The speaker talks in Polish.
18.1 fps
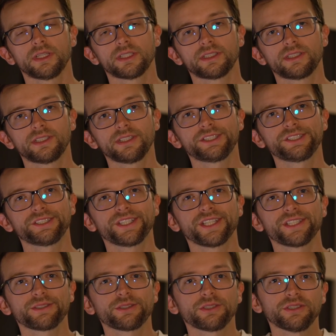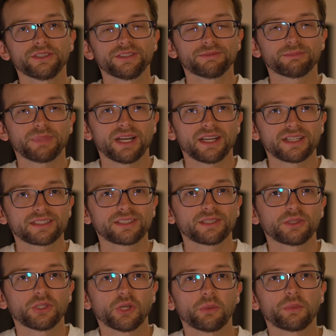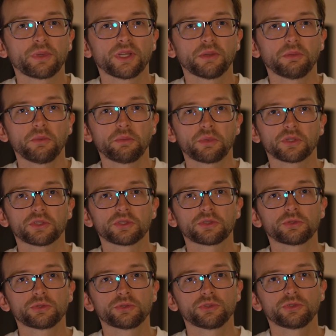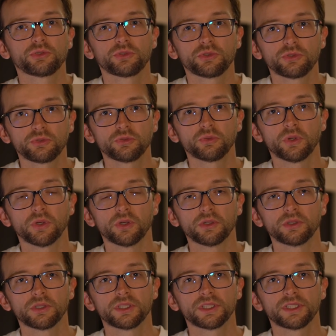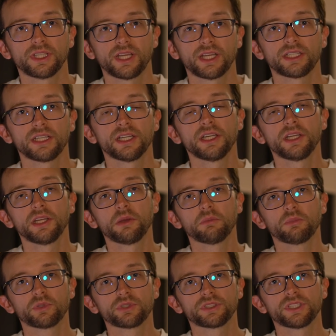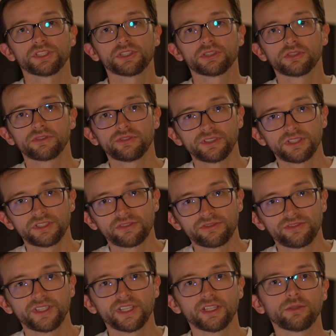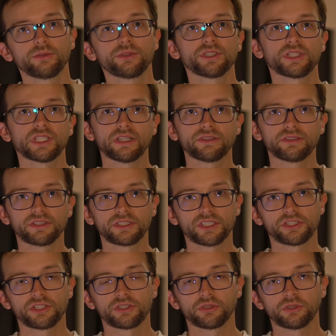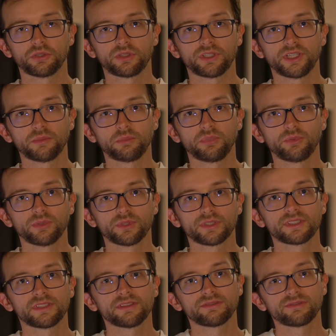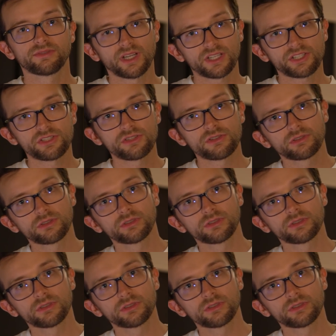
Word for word: gdyż jest to bardzo dobre po prostu źródło, tak? Można się dowiedzieć wielu ciekawych rzeczy o Korei Północnej właśnie